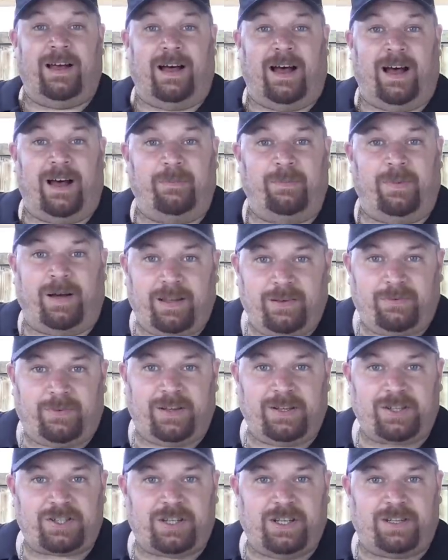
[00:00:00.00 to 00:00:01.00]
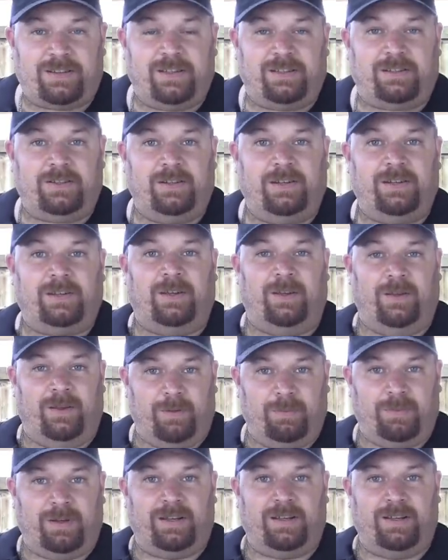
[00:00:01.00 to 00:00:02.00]
Am Anfang steht natürlich
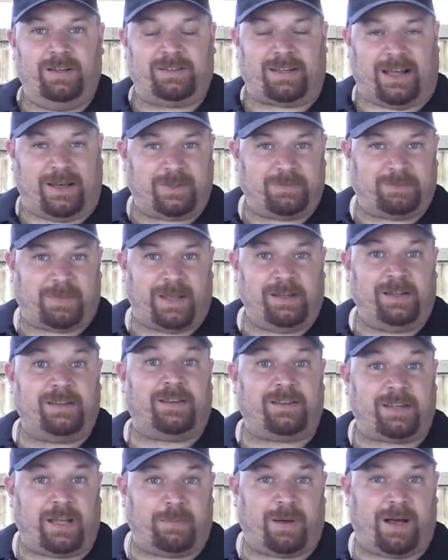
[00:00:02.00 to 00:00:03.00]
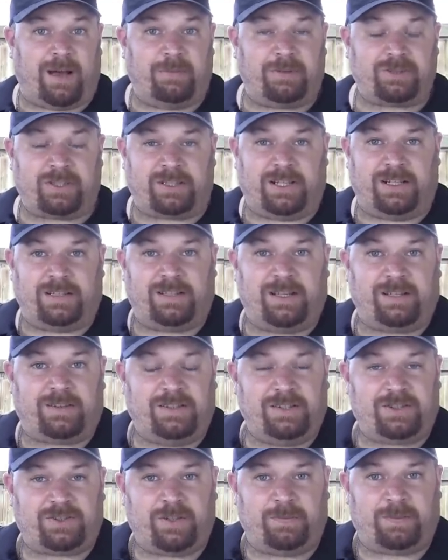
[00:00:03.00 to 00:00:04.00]
immer das Ausbeinen. Das haben wir aber schon gesagt, das
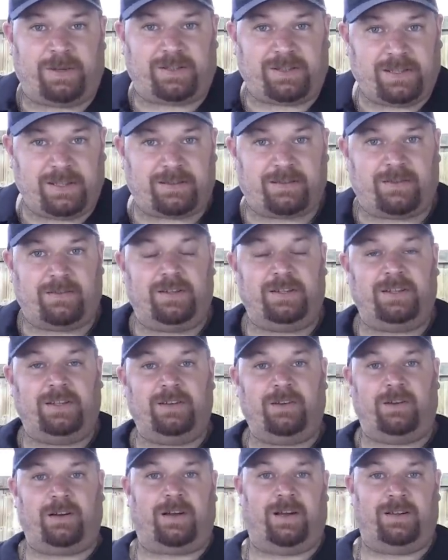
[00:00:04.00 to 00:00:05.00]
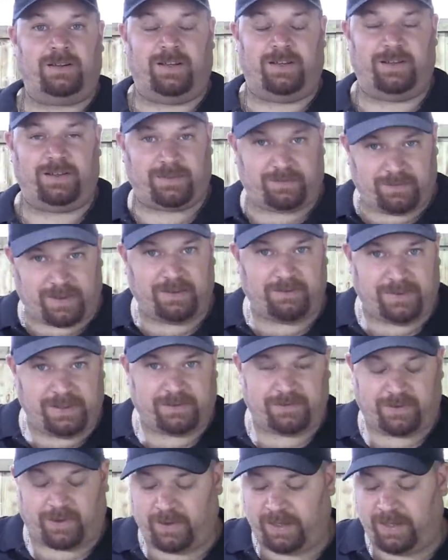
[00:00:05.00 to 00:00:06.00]
ist schon passiert, weil der Jörg hat ja den
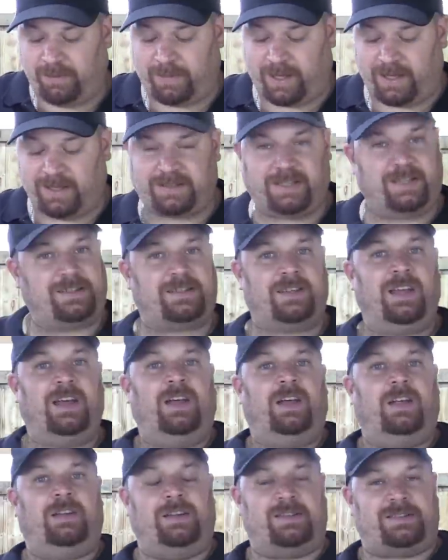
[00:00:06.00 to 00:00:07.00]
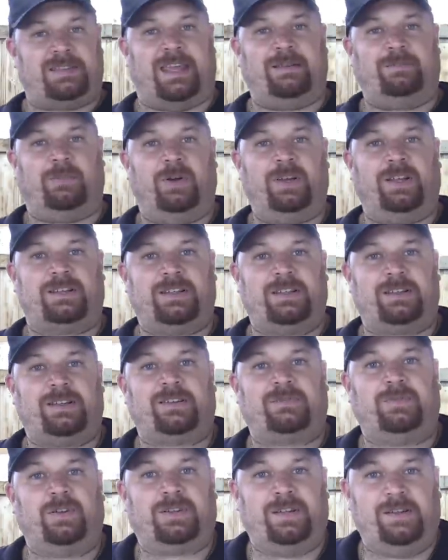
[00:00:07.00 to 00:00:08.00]
Wildfahr eben angesetzt. Das zeigen wir euch jetzt nicht,
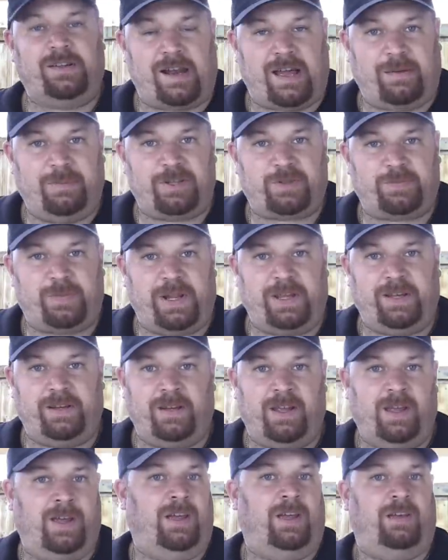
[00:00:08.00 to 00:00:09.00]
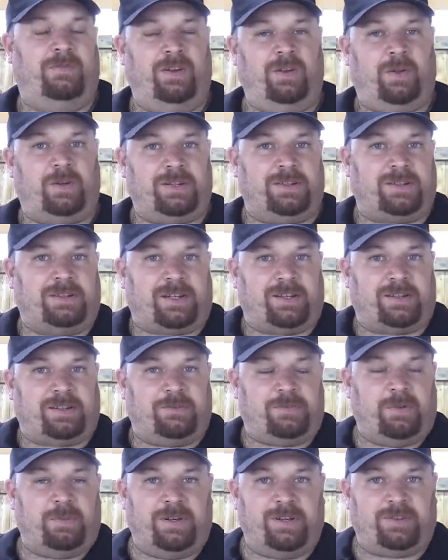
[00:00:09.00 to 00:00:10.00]
das wird den Rahmen sprengen. Wenn euch das
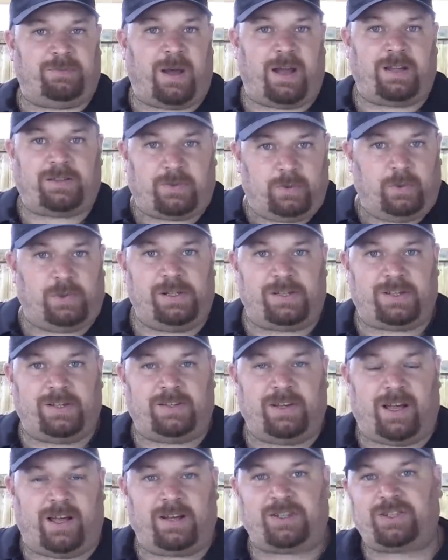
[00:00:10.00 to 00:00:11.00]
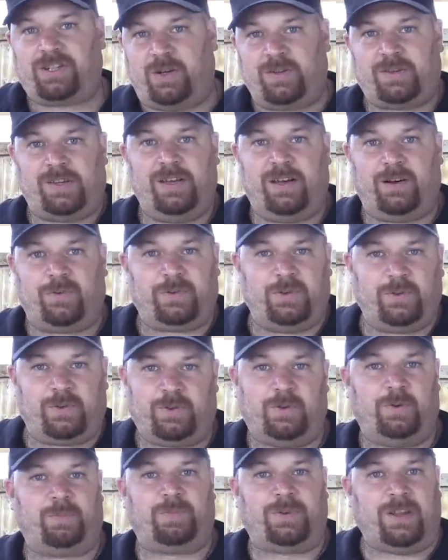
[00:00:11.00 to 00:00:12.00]
interessiert, wie man das macht, googelt es nach, schaut hier auf
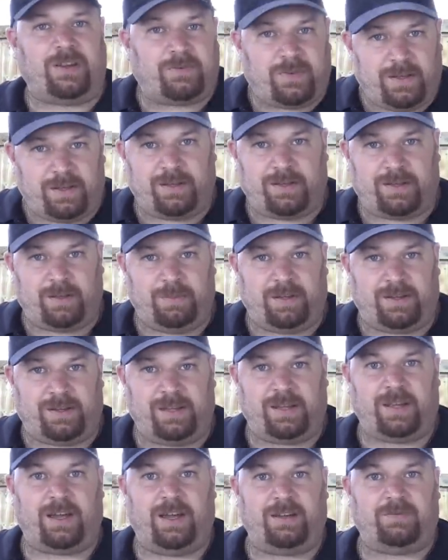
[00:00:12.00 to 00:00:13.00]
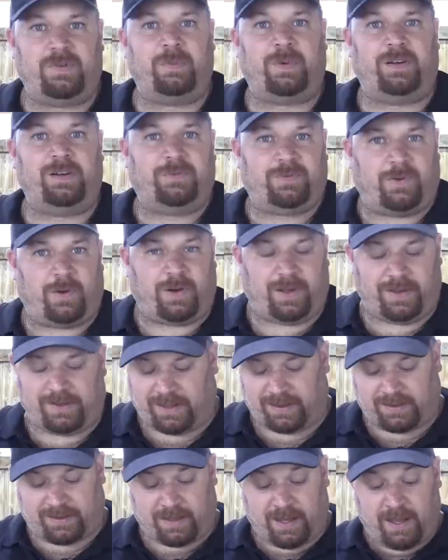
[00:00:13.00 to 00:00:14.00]
YouTube, das findet ihr mit Sicherheit, wie man einen Fahr
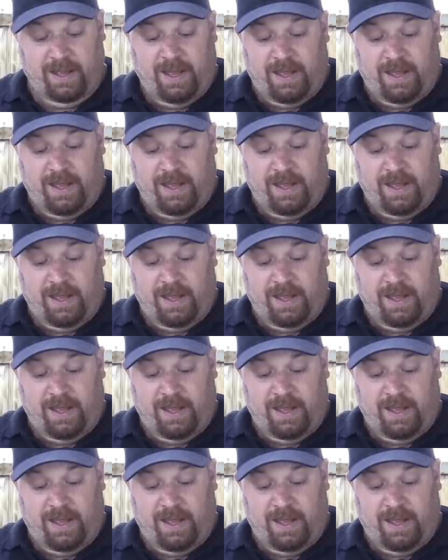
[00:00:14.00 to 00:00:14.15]
ansetzt.